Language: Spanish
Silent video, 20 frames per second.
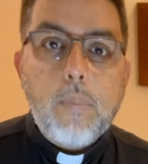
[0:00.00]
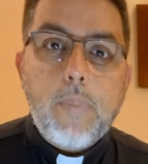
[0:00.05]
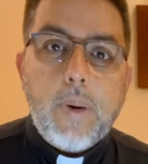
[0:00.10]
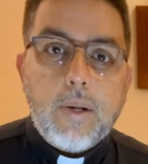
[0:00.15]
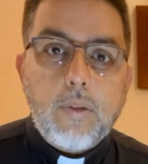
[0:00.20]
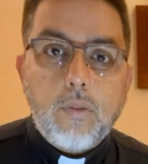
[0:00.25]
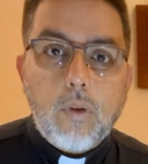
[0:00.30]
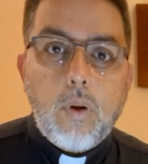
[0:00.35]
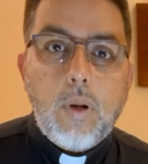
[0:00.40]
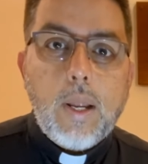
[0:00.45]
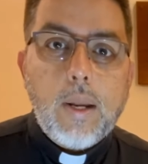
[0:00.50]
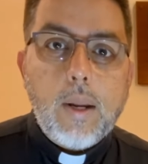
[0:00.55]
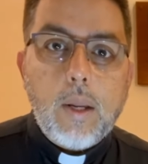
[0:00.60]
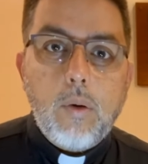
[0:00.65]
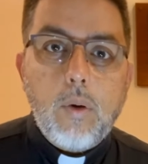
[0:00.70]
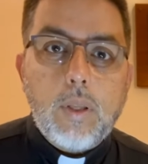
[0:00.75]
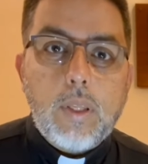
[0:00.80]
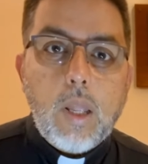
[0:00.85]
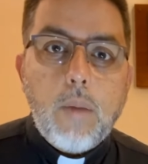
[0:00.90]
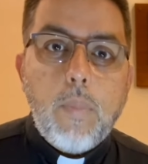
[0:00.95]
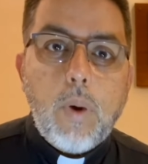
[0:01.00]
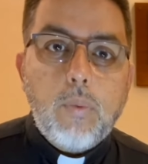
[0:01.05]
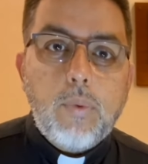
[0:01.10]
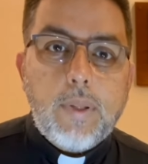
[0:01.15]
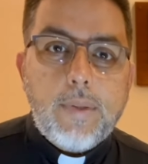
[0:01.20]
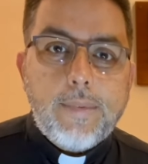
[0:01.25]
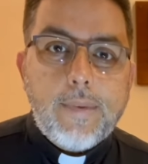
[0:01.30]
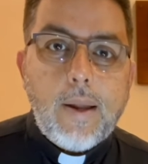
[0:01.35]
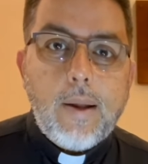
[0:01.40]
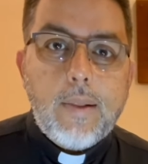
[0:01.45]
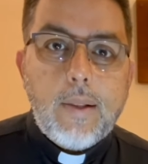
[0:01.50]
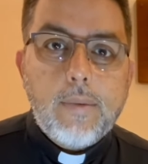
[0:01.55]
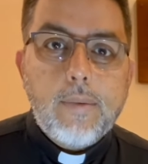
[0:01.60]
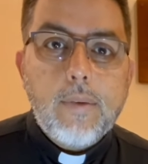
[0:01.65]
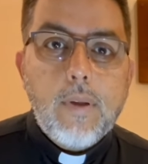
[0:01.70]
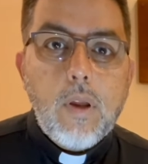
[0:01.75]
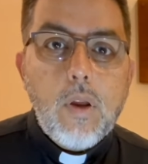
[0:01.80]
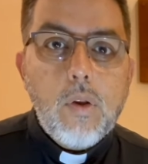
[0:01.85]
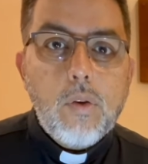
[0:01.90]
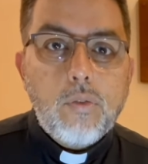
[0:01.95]
personas que no están bautizadas,
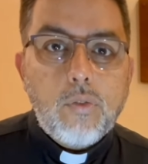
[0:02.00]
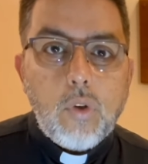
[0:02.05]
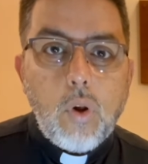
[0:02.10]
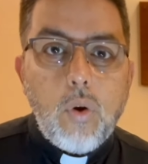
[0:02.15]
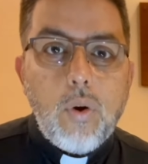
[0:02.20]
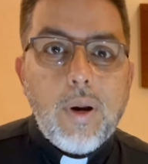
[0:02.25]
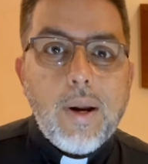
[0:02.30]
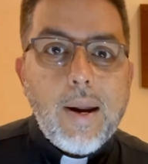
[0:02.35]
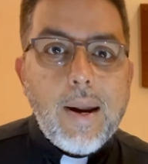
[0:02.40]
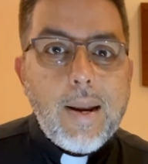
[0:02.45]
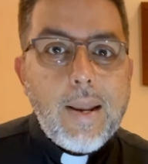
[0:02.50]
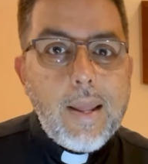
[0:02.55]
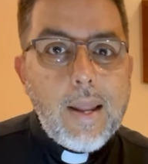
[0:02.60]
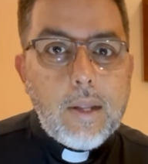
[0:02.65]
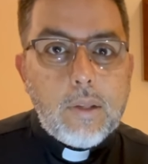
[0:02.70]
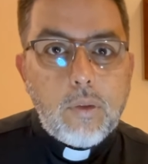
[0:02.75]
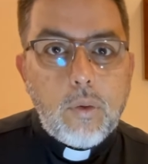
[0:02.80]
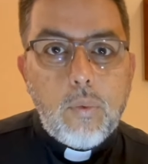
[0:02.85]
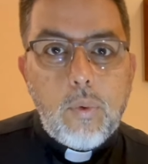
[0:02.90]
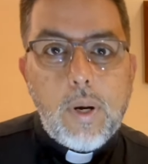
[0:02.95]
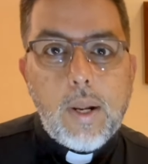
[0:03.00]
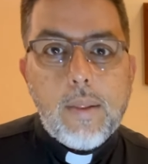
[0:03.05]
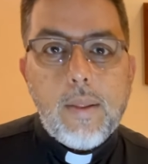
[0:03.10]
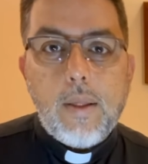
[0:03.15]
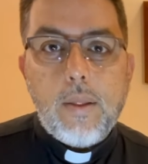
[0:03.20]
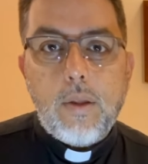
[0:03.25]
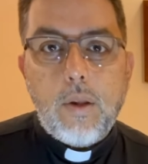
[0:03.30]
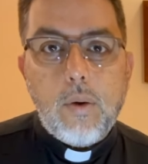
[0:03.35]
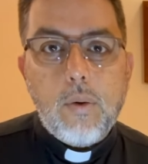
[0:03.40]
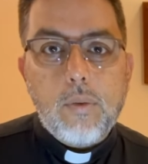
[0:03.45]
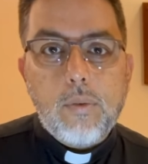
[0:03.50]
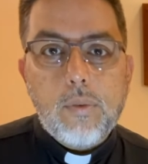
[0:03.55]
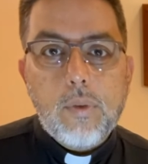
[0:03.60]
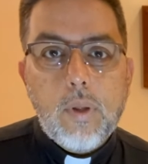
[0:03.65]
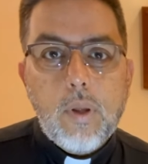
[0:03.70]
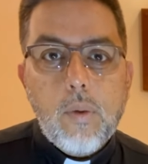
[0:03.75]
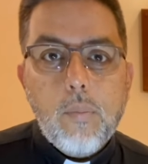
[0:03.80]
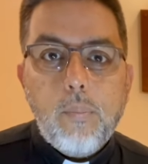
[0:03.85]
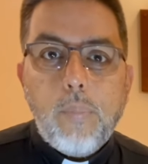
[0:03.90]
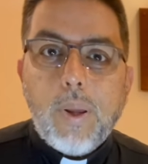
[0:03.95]
son criaturas de Dios
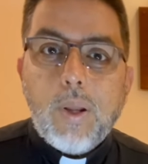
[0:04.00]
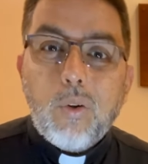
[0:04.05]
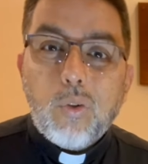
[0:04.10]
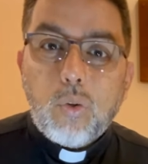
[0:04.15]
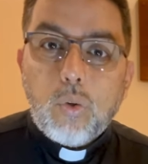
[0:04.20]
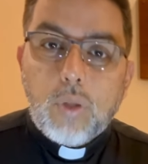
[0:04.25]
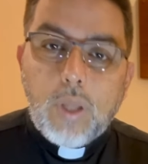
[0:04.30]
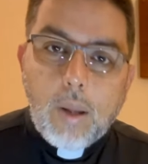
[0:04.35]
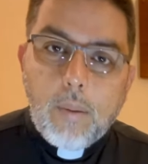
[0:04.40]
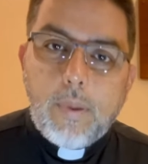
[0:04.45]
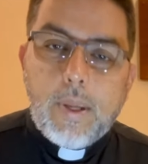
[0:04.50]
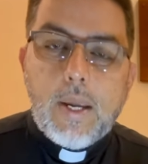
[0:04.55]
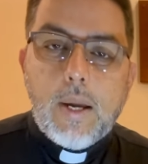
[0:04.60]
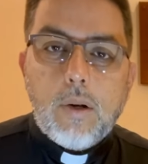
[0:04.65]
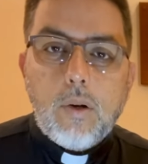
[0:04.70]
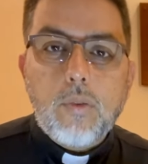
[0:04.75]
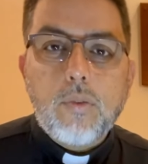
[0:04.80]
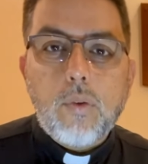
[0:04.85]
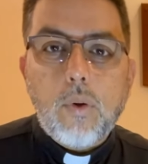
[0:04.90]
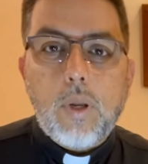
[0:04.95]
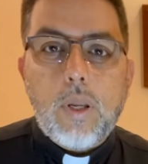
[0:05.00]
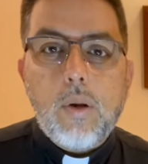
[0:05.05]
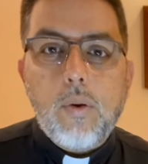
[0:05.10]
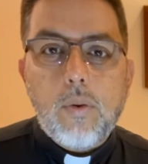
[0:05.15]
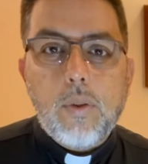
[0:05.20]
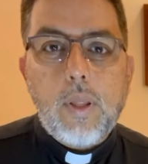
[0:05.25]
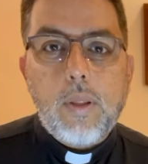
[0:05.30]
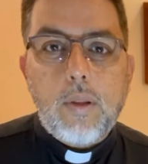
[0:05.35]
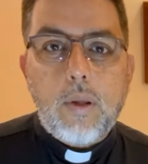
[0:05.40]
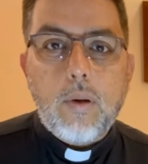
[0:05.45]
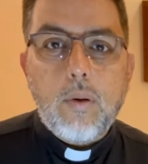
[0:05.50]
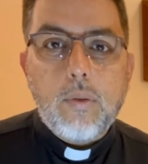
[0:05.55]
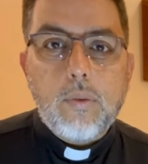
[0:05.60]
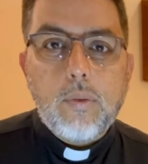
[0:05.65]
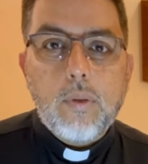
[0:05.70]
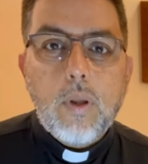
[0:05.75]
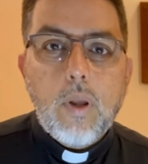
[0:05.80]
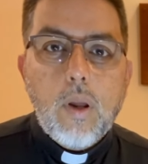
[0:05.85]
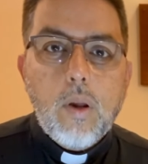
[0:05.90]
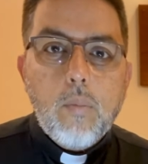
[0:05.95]
pero todavía no son hijos de
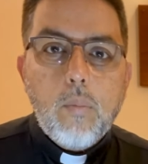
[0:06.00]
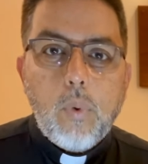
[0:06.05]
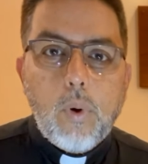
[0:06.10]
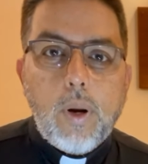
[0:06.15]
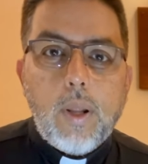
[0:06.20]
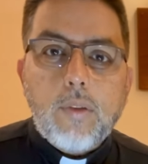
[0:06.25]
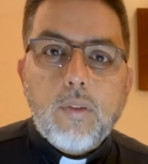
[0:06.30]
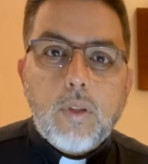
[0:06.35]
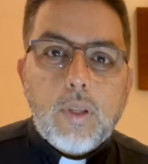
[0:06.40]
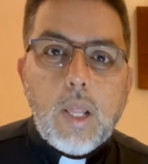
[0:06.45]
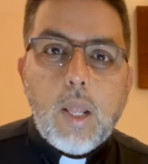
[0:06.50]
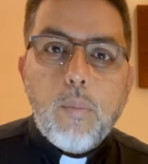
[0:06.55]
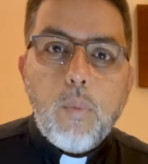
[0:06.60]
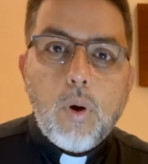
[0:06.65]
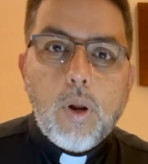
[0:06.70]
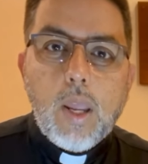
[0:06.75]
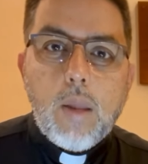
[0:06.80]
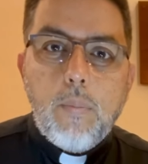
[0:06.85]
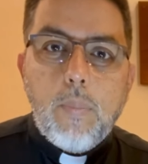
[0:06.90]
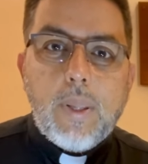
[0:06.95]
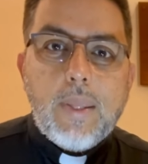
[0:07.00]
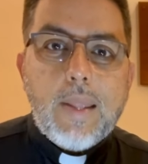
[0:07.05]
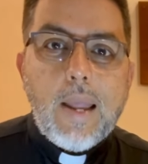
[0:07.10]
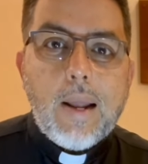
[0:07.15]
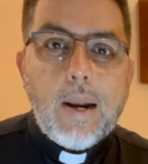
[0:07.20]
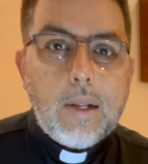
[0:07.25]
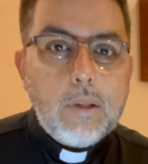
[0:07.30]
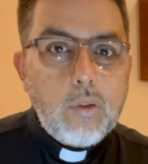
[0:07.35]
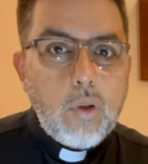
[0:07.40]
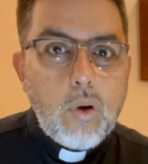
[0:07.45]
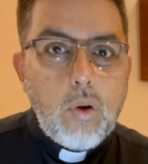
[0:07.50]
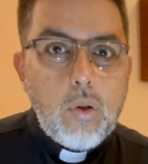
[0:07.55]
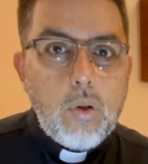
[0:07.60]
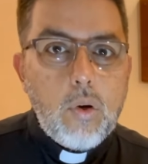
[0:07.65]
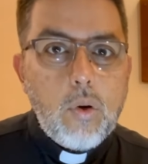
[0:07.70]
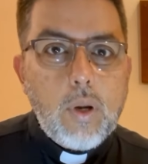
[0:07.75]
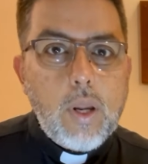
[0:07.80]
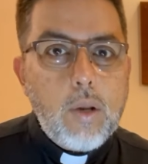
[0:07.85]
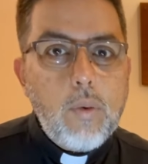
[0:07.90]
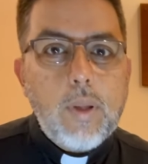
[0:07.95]
Dios. Por eso tenemos que invitar a todos
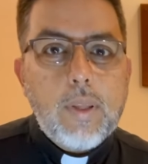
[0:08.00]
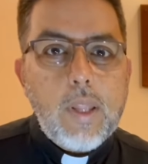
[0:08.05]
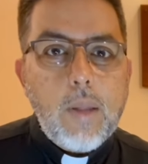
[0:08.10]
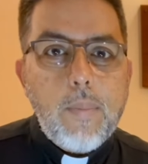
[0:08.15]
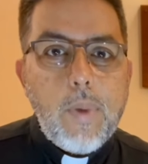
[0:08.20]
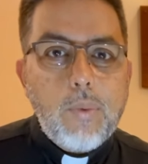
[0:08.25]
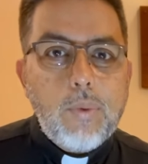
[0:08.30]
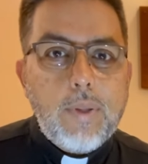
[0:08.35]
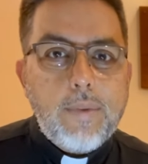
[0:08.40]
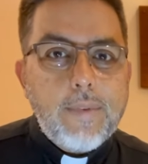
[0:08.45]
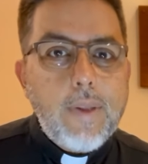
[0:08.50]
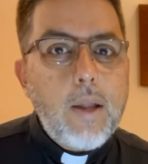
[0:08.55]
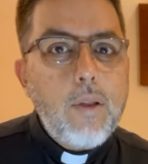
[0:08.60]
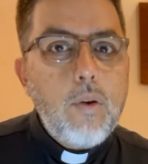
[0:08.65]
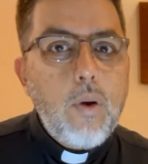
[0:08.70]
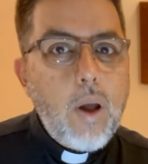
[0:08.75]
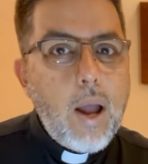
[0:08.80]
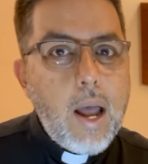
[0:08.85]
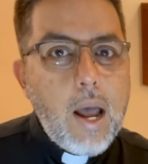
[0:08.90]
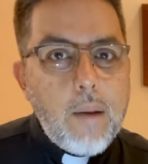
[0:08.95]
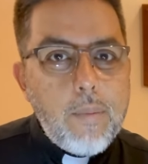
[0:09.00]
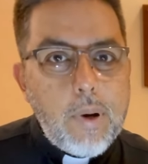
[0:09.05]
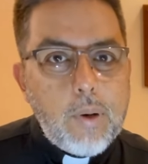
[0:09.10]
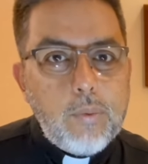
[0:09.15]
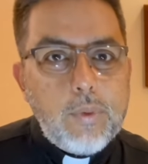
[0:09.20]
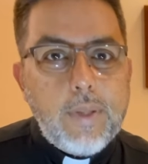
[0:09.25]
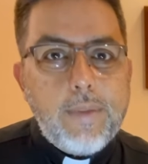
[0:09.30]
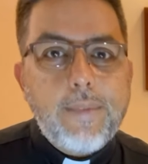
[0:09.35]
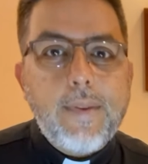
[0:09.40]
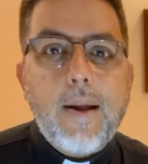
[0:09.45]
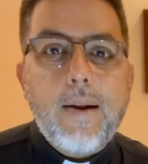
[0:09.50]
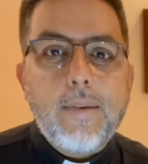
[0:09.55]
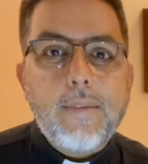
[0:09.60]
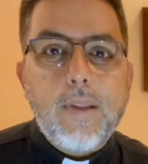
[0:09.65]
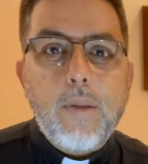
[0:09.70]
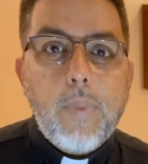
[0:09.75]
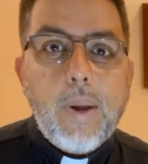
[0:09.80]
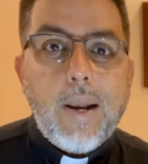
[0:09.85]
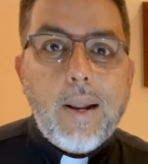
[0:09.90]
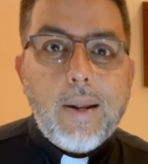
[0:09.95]
los que no estén bautizados a
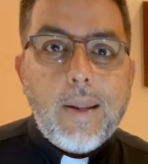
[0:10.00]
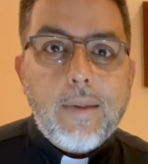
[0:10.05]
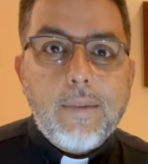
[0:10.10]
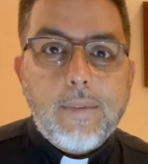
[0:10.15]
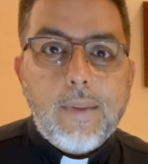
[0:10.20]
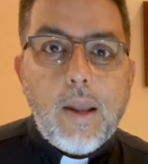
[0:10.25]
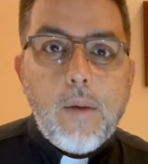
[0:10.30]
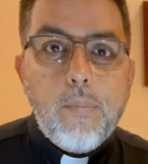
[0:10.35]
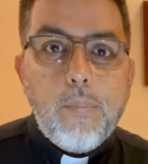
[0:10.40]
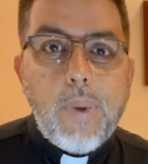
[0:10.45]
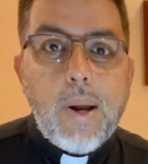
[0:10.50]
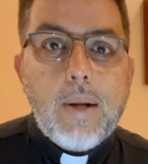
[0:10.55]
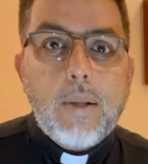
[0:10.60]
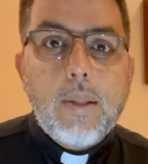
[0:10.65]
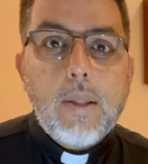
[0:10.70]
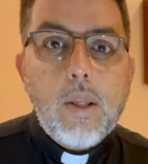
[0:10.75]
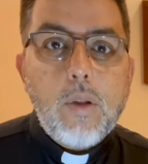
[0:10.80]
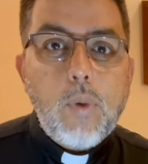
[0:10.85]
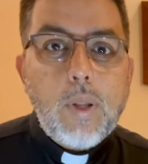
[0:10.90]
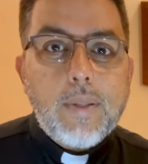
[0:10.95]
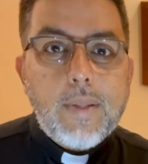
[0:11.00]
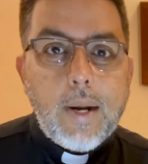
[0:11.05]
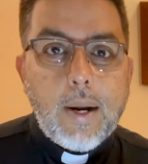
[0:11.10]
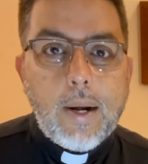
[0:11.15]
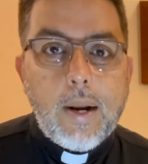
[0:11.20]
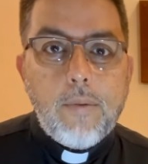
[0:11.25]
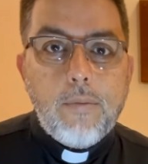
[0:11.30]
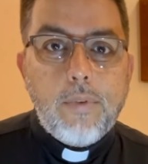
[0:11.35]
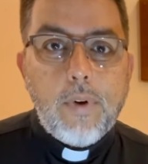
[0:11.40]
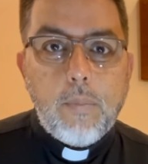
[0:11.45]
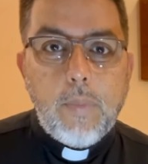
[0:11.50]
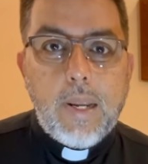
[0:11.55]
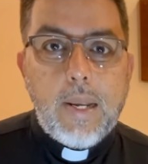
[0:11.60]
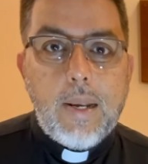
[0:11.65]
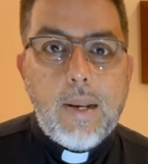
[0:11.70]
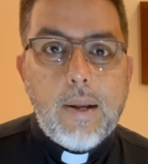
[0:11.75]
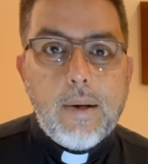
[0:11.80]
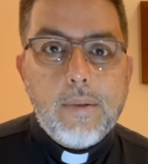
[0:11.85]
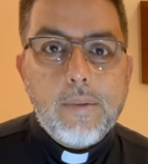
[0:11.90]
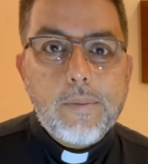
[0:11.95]
bautizarse, para que sean parte de nuestra gran
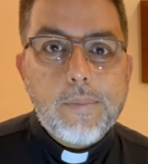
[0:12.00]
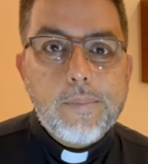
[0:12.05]
familia.